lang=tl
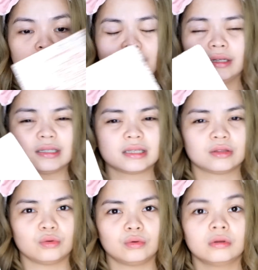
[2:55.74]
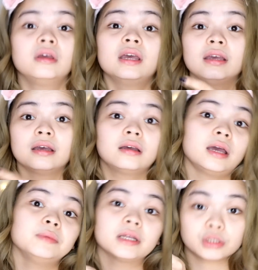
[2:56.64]
address na to.
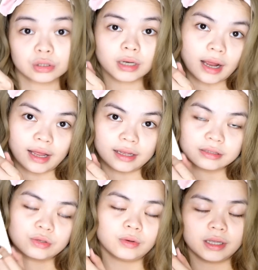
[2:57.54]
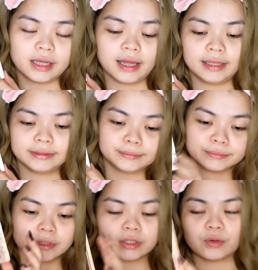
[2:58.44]
I'm not sure ha. So, ayan.
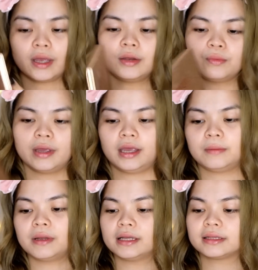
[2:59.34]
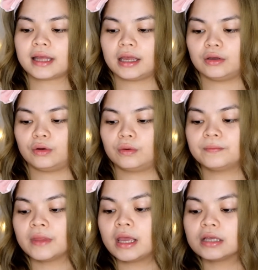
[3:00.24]
So, anyway, balik tayo.
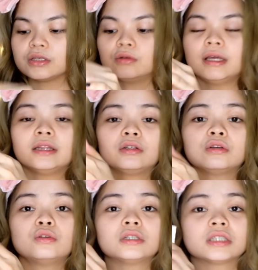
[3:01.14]
So, later ko na